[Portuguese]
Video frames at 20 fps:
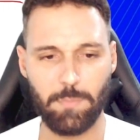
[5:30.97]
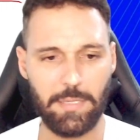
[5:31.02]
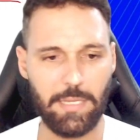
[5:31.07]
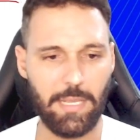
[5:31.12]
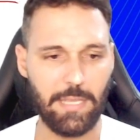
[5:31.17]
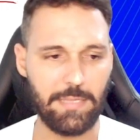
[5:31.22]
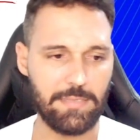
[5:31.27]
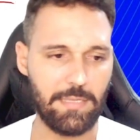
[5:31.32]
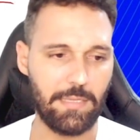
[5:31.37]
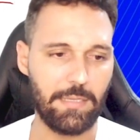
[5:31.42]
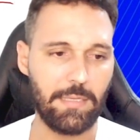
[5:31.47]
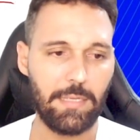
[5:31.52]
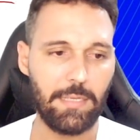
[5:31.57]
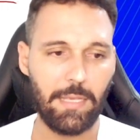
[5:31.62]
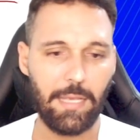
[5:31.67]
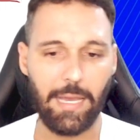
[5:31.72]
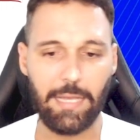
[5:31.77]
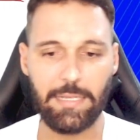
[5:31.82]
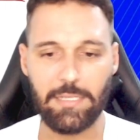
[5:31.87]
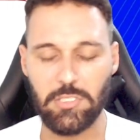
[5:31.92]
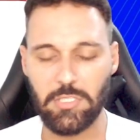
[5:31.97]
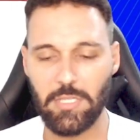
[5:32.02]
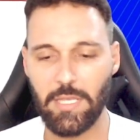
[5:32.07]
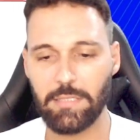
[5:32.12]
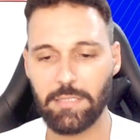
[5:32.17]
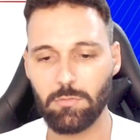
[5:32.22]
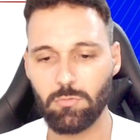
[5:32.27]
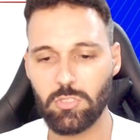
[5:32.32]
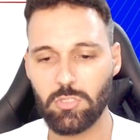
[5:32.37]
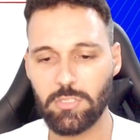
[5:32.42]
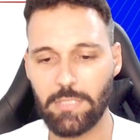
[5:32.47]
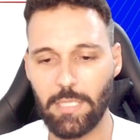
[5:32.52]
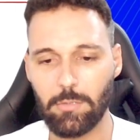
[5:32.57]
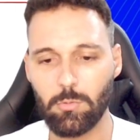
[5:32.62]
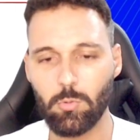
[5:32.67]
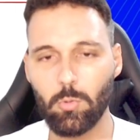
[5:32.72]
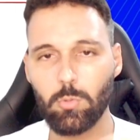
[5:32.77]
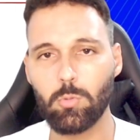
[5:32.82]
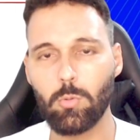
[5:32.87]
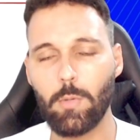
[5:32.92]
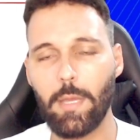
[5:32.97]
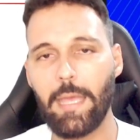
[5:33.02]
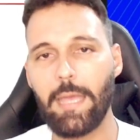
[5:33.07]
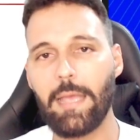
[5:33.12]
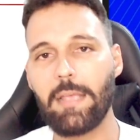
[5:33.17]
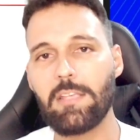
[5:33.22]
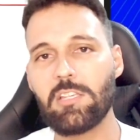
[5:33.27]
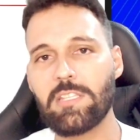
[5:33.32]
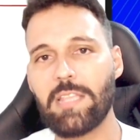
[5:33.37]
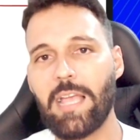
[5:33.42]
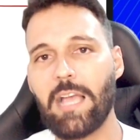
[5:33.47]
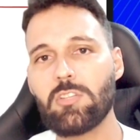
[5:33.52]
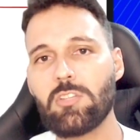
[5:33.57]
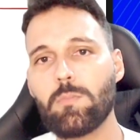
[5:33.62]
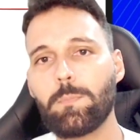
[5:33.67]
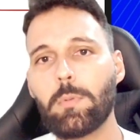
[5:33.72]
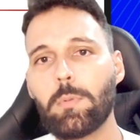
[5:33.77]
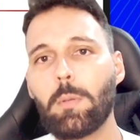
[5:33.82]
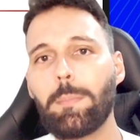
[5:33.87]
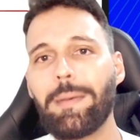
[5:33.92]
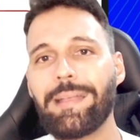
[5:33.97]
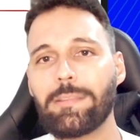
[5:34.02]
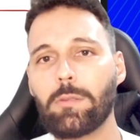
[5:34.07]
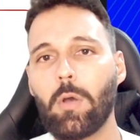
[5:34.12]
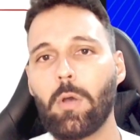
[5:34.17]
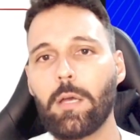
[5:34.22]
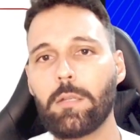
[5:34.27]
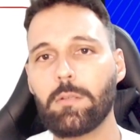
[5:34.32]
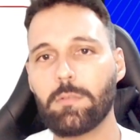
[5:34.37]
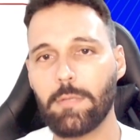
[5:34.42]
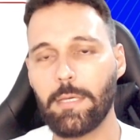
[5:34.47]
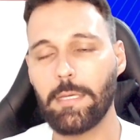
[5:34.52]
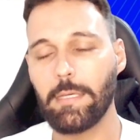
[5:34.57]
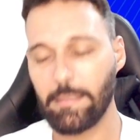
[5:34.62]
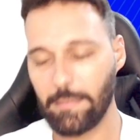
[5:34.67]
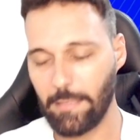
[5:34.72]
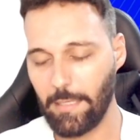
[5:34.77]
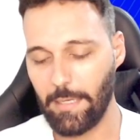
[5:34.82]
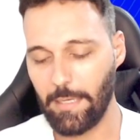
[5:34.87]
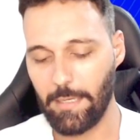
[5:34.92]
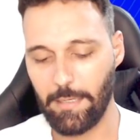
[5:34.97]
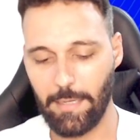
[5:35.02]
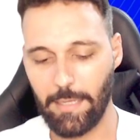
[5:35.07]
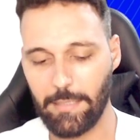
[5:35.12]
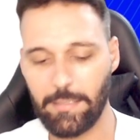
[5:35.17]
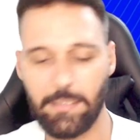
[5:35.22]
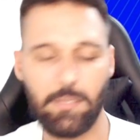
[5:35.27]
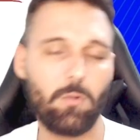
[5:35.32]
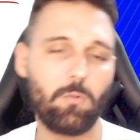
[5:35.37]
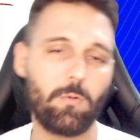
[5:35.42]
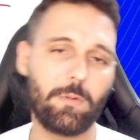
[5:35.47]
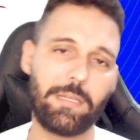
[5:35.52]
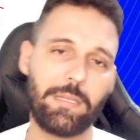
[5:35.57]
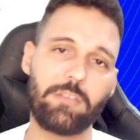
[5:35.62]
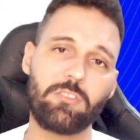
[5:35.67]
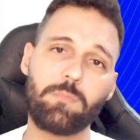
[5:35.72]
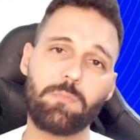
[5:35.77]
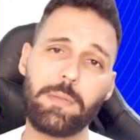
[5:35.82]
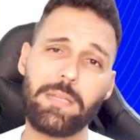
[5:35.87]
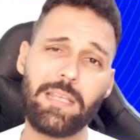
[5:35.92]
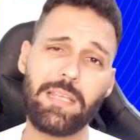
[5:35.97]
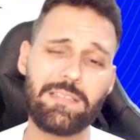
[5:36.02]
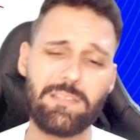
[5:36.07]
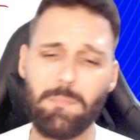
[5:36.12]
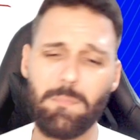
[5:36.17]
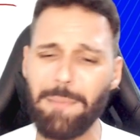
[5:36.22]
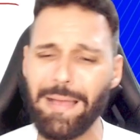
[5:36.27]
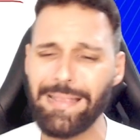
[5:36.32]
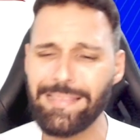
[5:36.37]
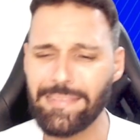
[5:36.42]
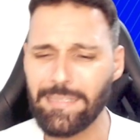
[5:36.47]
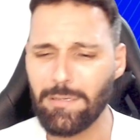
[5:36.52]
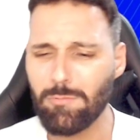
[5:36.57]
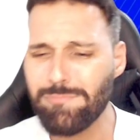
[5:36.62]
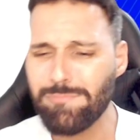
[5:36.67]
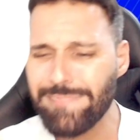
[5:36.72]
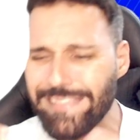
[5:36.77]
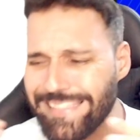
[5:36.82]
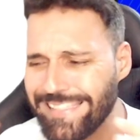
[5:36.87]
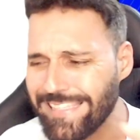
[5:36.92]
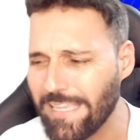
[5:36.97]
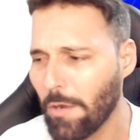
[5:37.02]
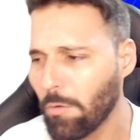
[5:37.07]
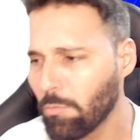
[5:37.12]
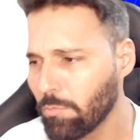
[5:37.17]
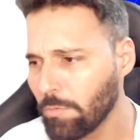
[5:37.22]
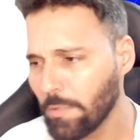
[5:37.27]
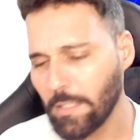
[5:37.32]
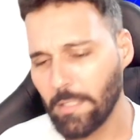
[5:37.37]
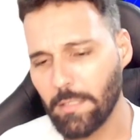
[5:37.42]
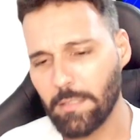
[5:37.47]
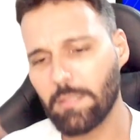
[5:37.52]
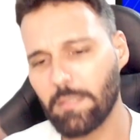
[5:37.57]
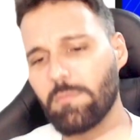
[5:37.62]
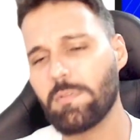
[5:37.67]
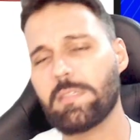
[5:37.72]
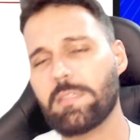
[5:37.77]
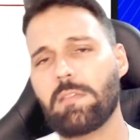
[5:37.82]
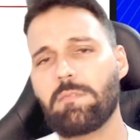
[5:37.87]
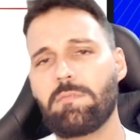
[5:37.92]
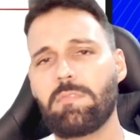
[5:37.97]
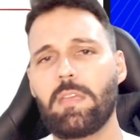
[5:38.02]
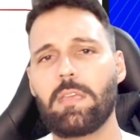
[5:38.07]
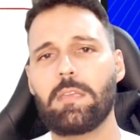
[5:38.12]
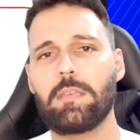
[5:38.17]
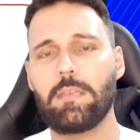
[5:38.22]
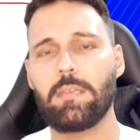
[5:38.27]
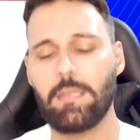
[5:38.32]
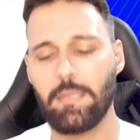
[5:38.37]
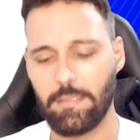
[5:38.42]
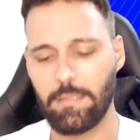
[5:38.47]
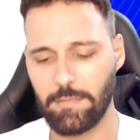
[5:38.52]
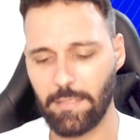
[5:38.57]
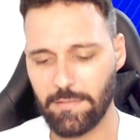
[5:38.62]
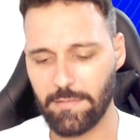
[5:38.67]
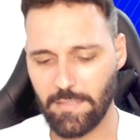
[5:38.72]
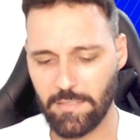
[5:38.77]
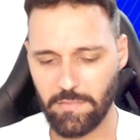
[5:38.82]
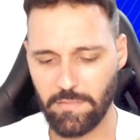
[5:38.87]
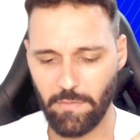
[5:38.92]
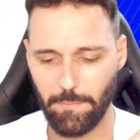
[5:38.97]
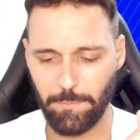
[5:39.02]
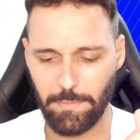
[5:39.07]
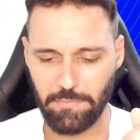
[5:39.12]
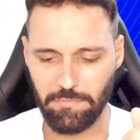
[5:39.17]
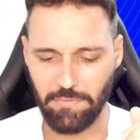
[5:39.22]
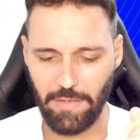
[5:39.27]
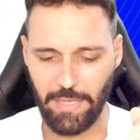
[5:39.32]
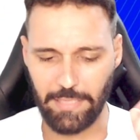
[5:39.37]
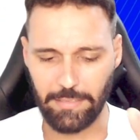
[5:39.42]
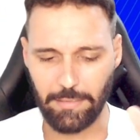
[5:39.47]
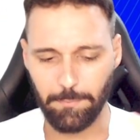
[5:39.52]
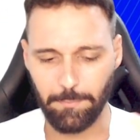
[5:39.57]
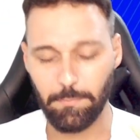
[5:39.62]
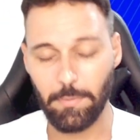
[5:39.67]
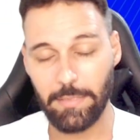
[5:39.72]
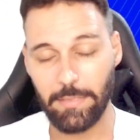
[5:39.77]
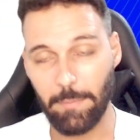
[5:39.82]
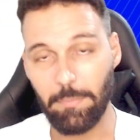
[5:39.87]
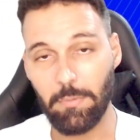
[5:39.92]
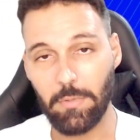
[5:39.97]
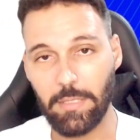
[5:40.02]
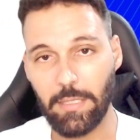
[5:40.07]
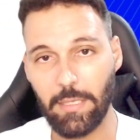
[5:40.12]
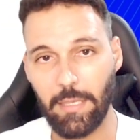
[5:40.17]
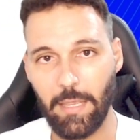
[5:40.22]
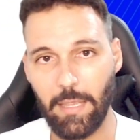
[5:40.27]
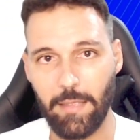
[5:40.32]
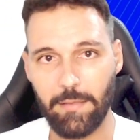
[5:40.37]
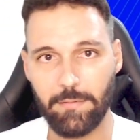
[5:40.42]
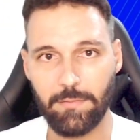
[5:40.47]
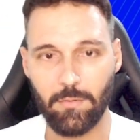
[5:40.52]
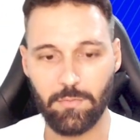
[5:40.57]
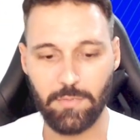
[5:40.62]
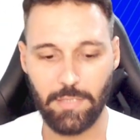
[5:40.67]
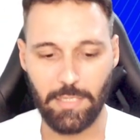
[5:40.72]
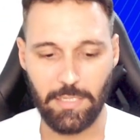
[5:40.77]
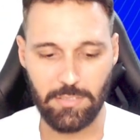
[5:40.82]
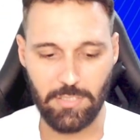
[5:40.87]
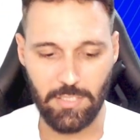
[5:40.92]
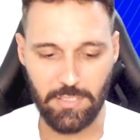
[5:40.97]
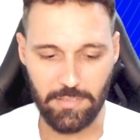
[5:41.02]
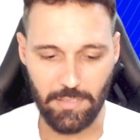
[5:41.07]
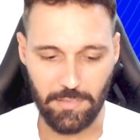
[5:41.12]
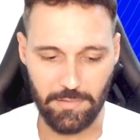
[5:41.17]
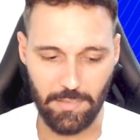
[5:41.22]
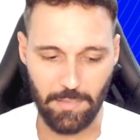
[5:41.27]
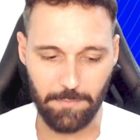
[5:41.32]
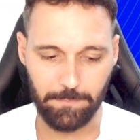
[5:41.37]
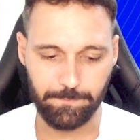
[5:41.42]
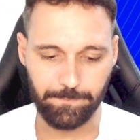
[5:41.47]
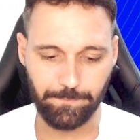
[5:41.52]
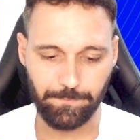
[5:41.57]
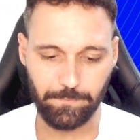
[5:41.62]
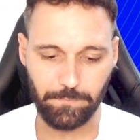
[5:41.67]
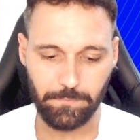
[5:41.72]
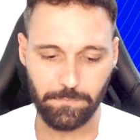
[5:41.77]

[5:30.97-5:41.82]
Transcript: de experiência. Alexandre, no estatuto é estágio probatório, não é? É, aqui é um contrato de experiência, é o padrãozão que você vê aí na iniciativa privada. Até porque são seletistas, né?